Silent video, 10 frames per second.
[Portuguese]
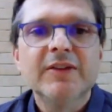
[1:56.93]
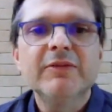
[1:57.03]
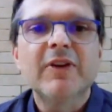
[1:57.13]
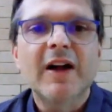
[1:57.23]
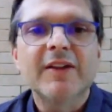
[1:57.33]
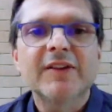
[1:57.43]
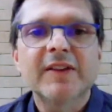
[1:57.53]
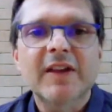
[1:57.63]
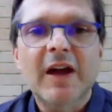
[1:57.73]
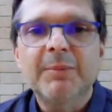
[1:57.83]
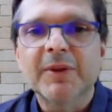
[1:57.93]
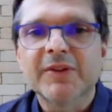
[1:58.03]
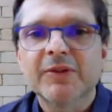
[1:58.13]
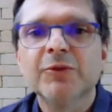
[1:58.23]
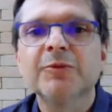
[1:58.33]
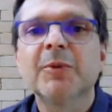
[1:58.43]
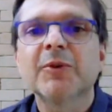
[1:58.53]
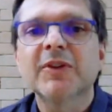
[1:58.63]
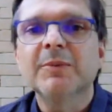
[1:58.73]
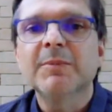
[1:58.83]
de várias etapas dos
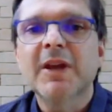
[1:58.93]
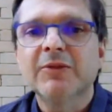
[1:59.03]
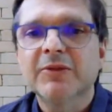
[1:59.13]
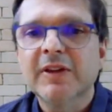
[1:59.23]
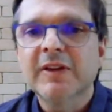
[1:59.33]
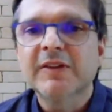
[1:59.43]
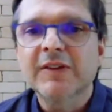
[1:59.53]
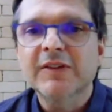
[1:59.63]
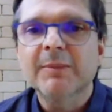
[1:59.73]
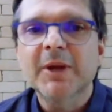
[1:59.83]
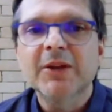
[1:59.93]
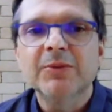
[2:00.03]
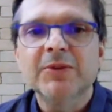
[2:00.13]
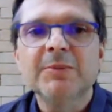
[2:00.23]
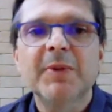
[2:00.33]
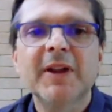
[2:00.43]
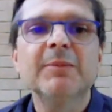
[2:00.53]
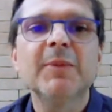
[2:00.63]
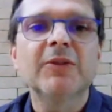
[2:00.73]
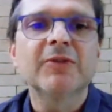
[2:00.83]
procedimentos de licenciamento de
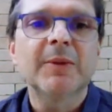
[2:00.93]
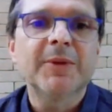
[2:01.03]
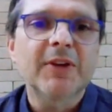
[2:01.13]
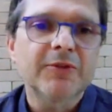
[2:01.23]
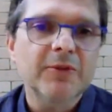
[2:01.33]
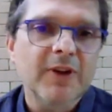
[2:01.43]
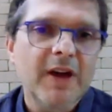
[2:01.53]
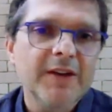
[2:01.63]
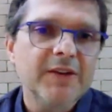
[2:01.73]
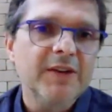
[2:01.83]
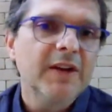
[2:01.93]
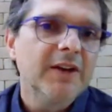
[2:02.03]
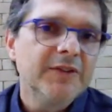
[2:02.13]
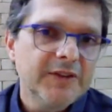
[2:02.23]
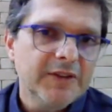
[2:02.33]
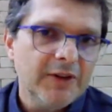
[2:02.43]
empreendimentos habitacionais de